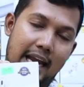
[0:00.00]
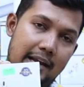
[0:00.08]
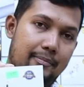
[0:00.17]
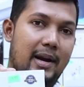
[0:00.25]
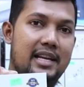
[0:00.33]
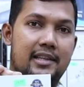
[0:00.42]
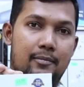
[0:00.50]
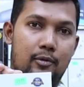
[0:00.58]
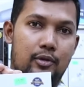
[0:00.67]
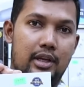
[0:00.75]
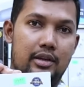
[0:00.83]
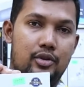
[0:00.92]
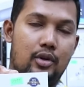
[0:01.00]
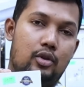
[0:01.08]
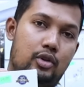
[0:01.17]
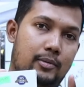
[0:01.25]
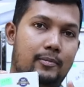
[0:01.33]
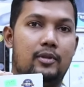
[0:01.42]
এই প্রাইসের মধ্যেই
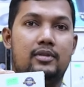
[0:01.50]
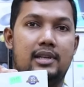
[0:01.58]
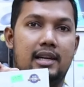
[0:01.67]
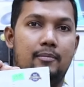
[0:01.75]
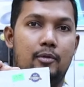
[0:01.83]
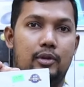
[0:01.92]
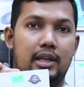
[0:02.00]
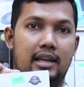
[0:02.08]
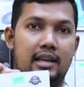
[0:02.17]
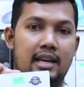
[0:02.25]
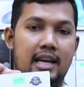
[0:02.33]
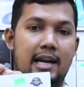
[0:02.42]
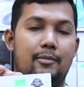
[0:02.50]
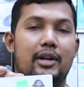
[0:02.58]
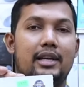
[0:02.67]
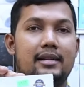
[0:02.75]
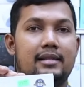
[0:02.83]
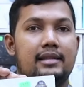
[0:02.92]
সতেরোশো পঞ্চাশ টাকার মধ্যেই এবং
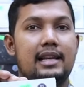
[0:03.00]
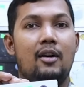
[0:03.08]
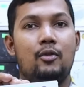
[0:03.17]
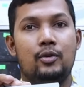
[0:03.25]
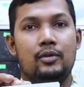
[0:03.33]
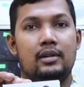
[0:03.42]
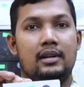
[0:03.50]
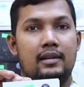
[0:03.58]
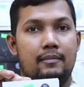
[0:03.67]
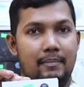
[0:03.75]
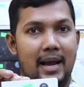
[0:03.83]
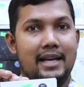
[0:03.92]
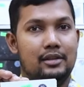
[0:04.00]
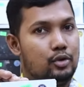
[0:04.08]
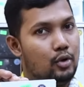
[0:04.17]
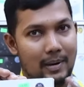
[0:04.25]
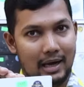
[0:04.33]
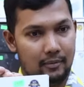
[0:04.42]
এটার সাউন্ড বেস
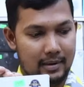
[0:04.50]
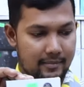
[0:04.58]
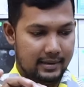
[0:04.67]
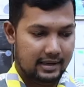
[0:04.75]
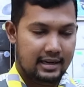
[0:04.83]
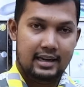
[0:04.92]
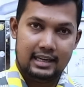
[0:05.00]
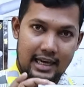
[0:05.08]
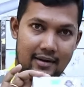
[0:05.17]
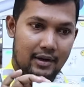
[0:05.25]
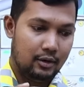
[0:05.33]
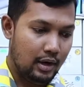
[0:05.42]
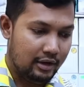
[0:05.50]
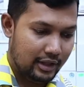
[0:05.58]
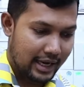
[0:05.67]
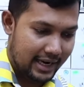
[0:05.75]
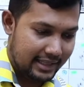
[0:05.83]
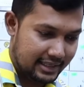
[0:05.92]
খুব ভালো পাবেন কাভারগুলো একটু
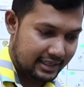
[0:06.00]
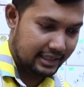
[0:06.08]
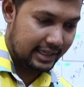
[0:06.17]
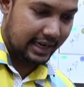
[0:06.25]
দেখাই দিচ্ছি